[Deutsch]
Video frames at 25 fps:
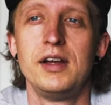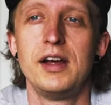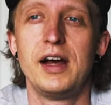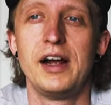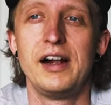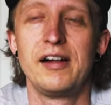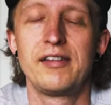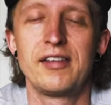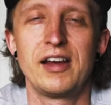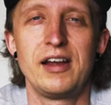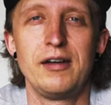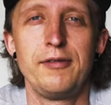
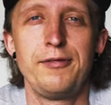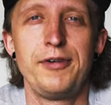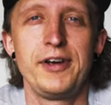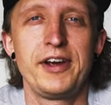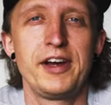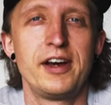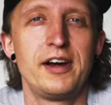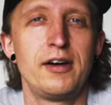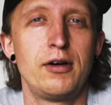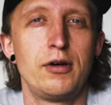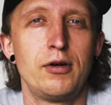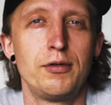als
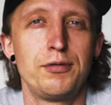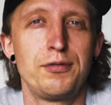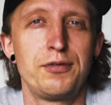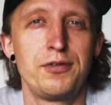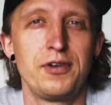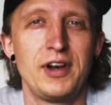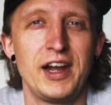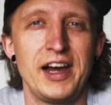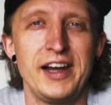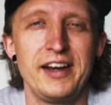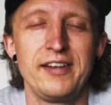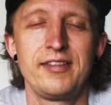Anfänger auf
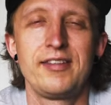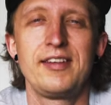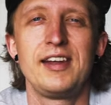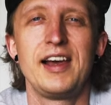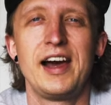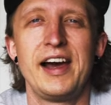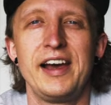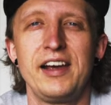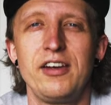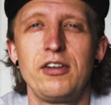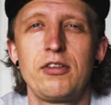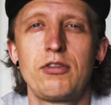Lines,
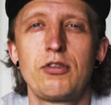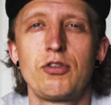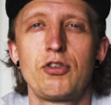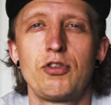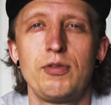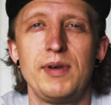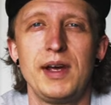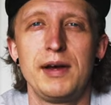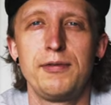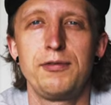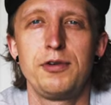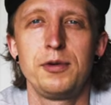die eigentlich zu
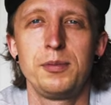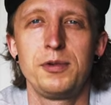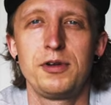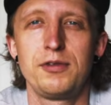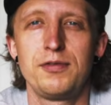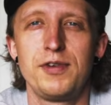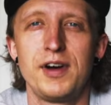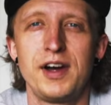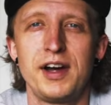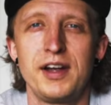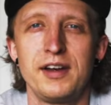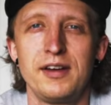schwer für
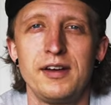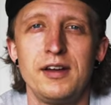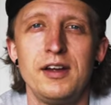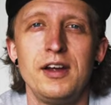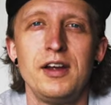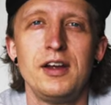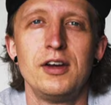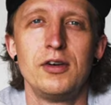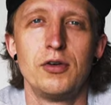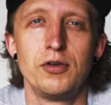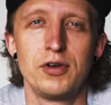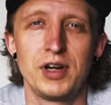mich waren
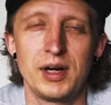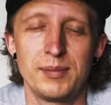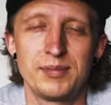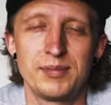und